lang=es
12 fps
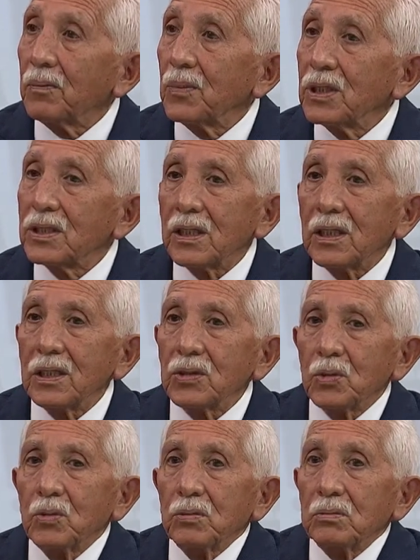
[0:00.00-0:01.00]
Me dice,
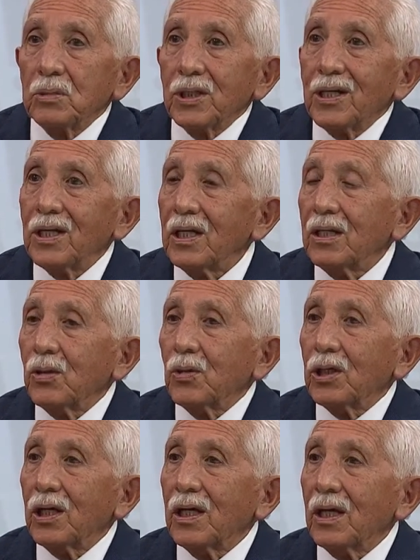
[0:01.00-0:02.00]
es un
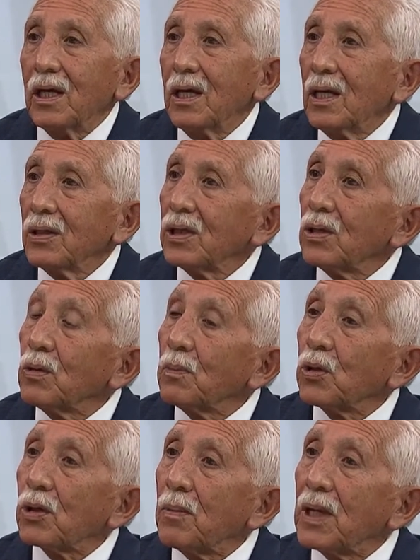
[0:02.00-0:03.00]
gringuito que tiene un
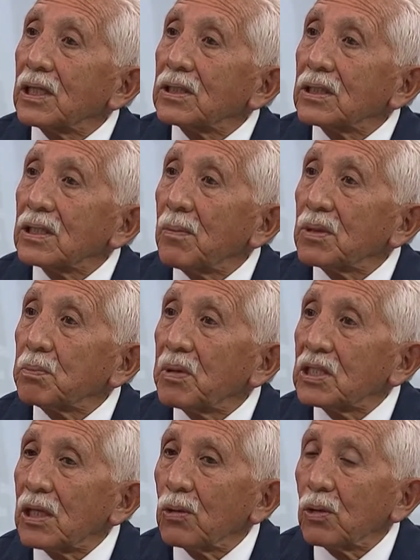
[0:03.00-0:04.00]
programa que se llama
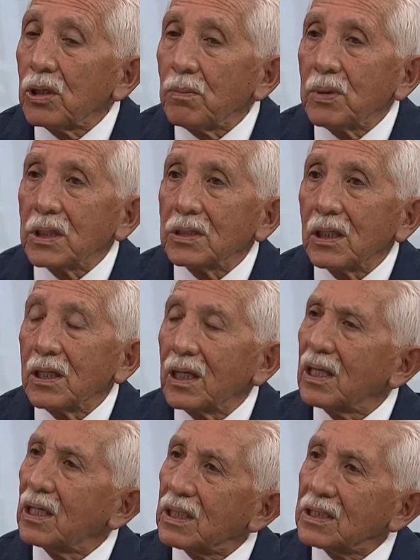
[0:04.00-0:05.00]
Special Olympics. Le
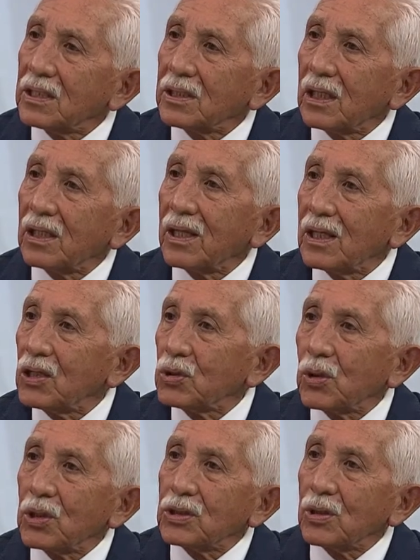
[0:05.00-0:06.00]
dije, ¿de qué se trata? De
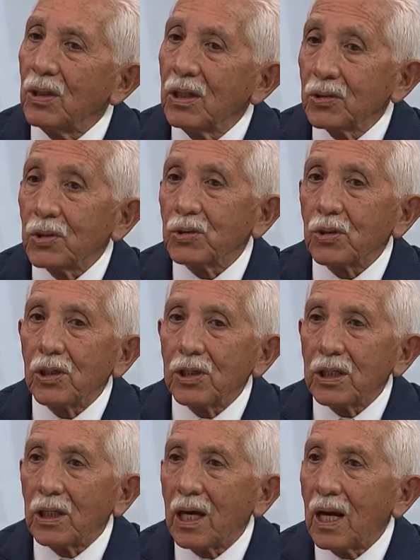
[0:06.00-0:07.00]
esto, de esto. Entonces yo le
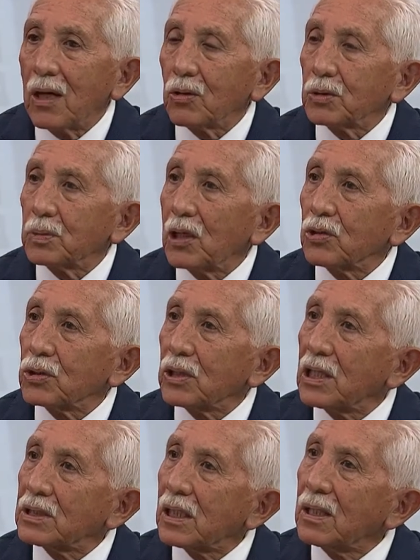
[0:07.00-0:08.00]
dije a Osvaldo
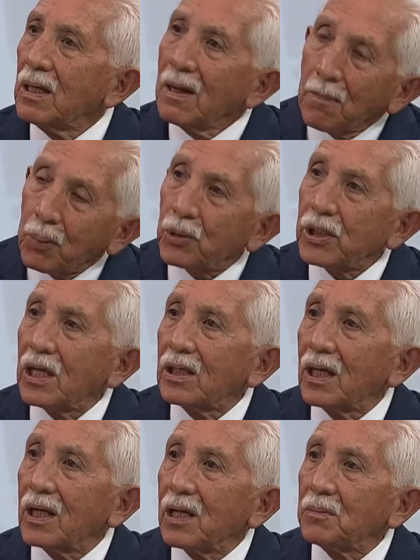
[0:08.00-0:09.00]
Salazar, ¿podría
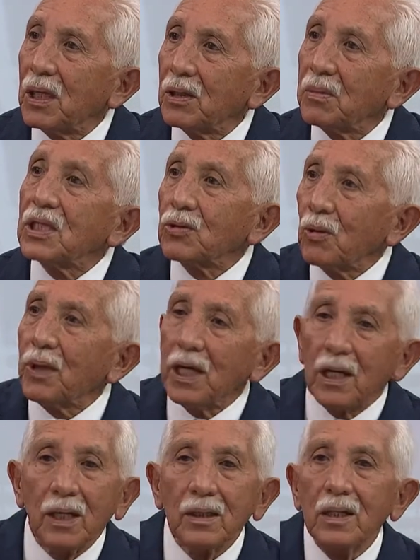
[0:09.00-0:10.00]
integrarme? Me dijo,
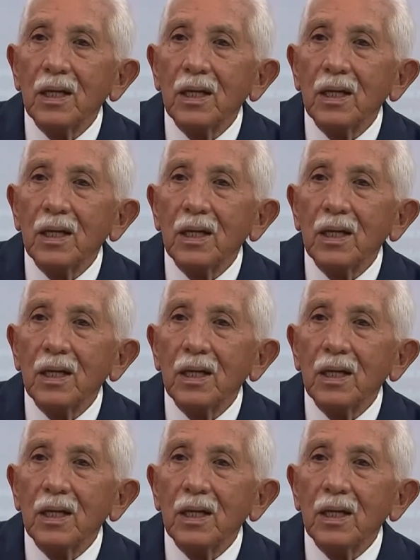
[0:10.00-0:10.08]
venga.